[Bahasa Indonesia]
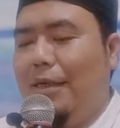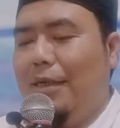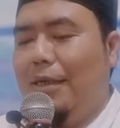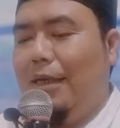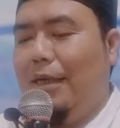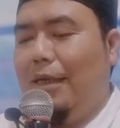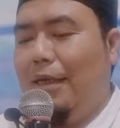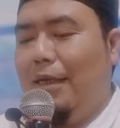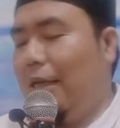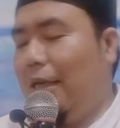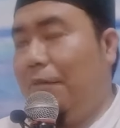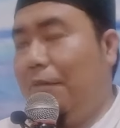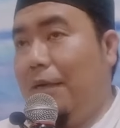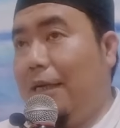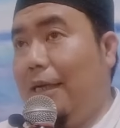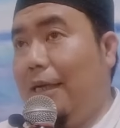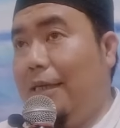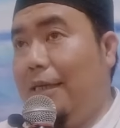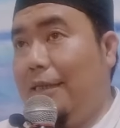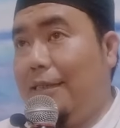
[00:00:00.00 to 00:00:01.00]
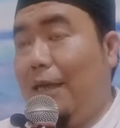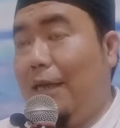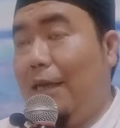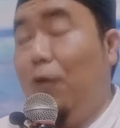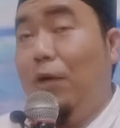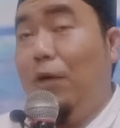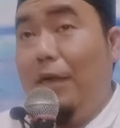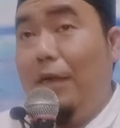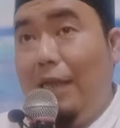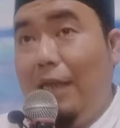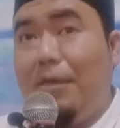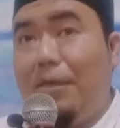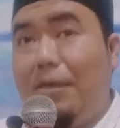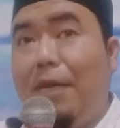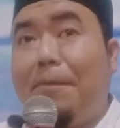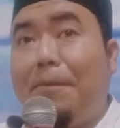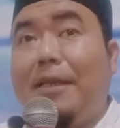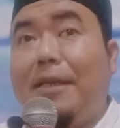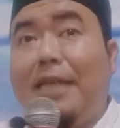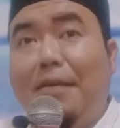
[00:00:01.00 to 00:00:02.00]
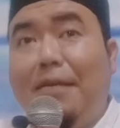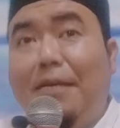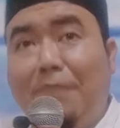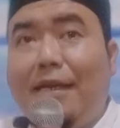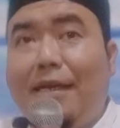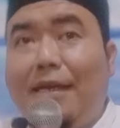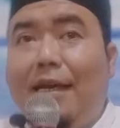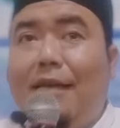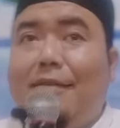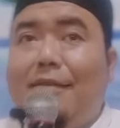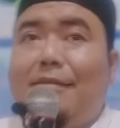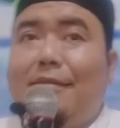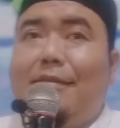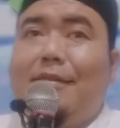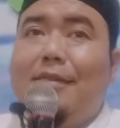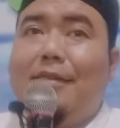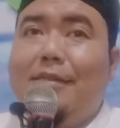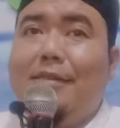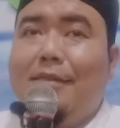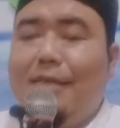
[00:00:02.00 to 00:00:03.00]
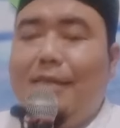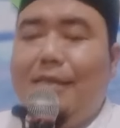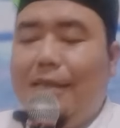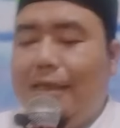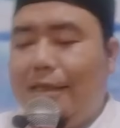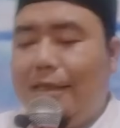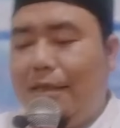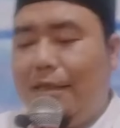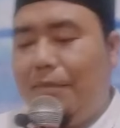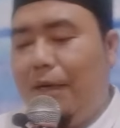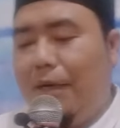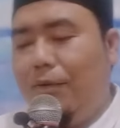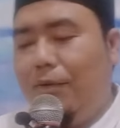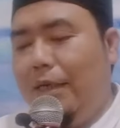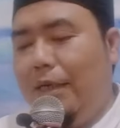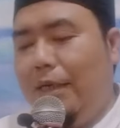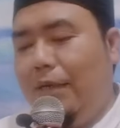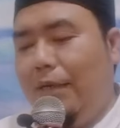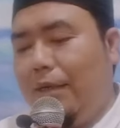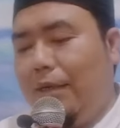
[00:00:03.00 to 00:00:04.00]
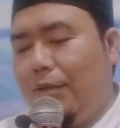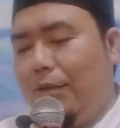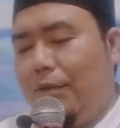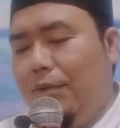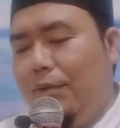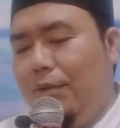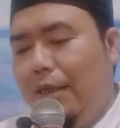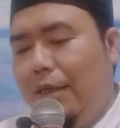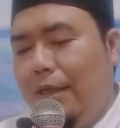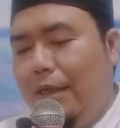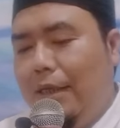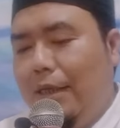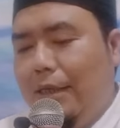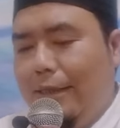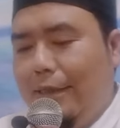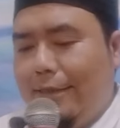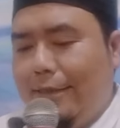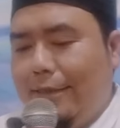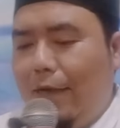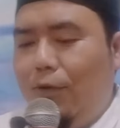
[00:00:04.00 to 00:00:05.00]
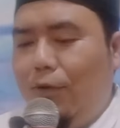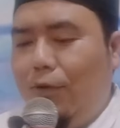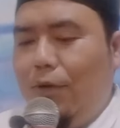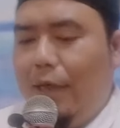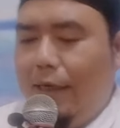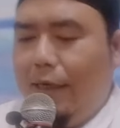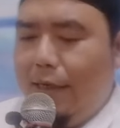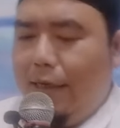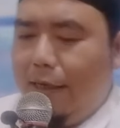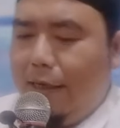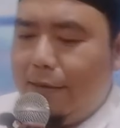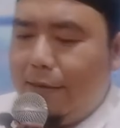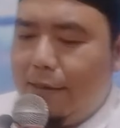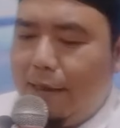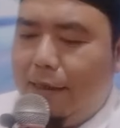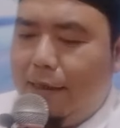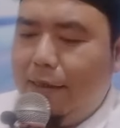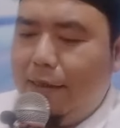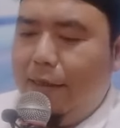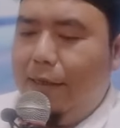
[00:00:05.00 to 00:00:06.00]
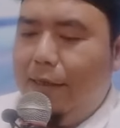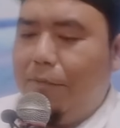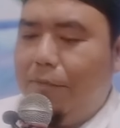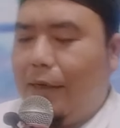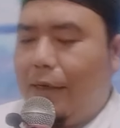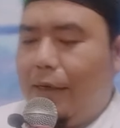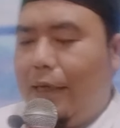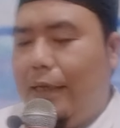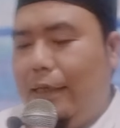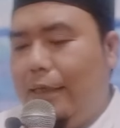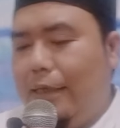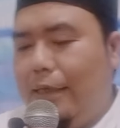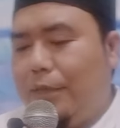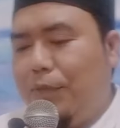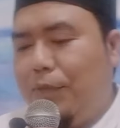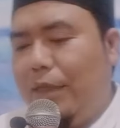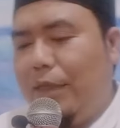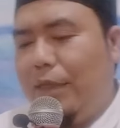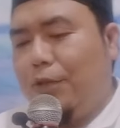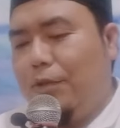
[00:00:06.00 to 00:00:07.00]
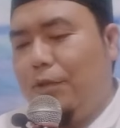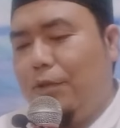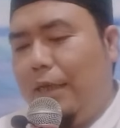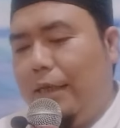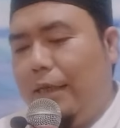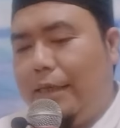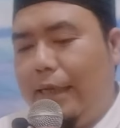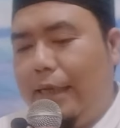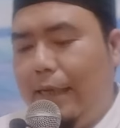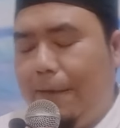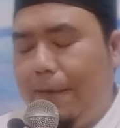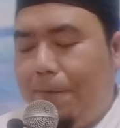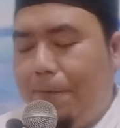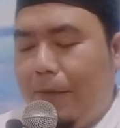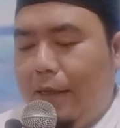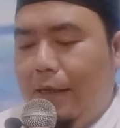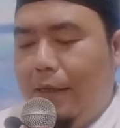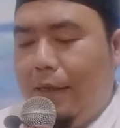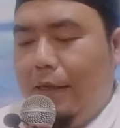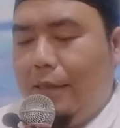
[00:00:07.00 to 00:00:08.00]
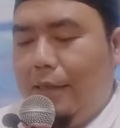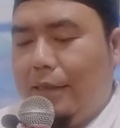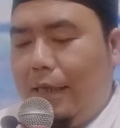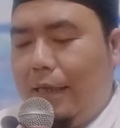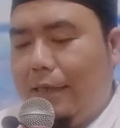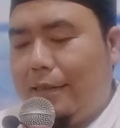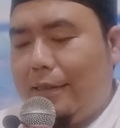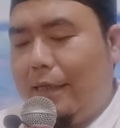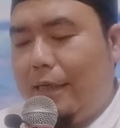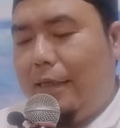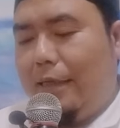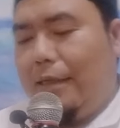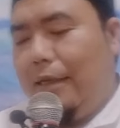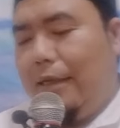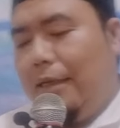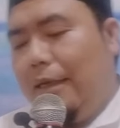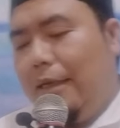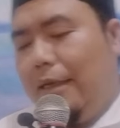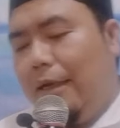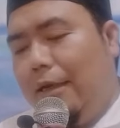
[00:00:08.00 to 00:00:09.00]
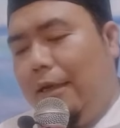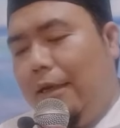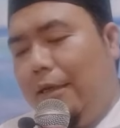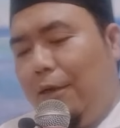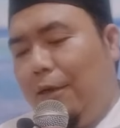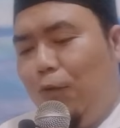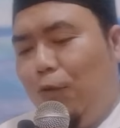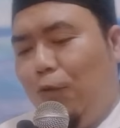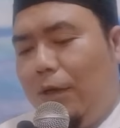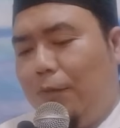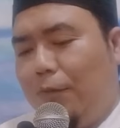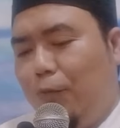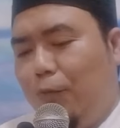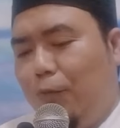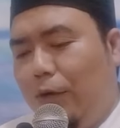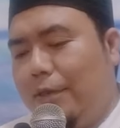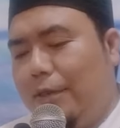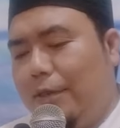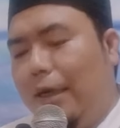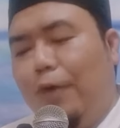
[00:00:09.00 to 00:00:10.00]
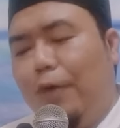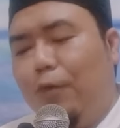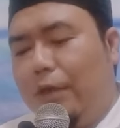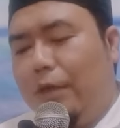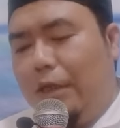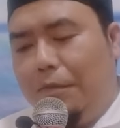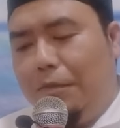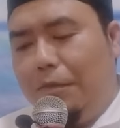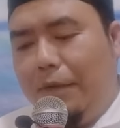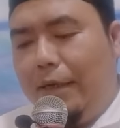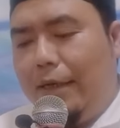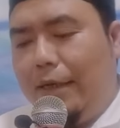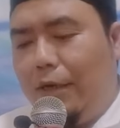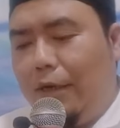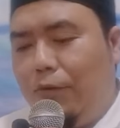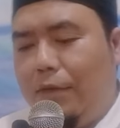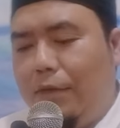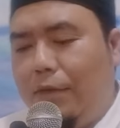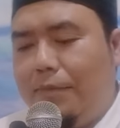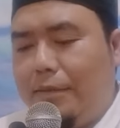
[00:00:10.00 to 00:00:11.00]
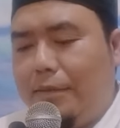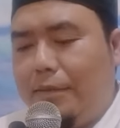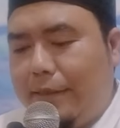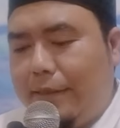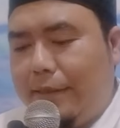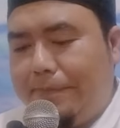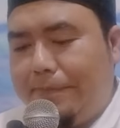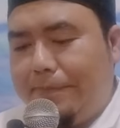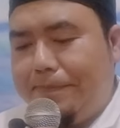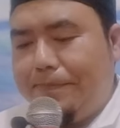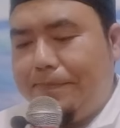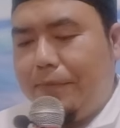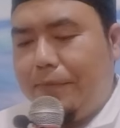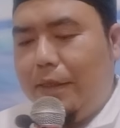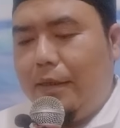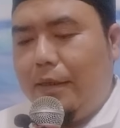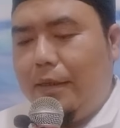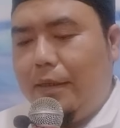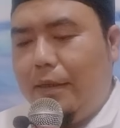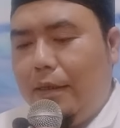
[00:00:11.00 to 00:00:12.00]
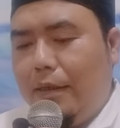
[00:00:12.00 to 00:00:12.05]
Di antara berkahnya sahur dia mendapatkan berkah. Ketika terbangunnya di waktu sahur ya di antaranya ya berkahnya ya seperti yang sudah saya jelaskan tadi akhirnya kuat puasa, kuat ibadah, kuat macam-macam ya.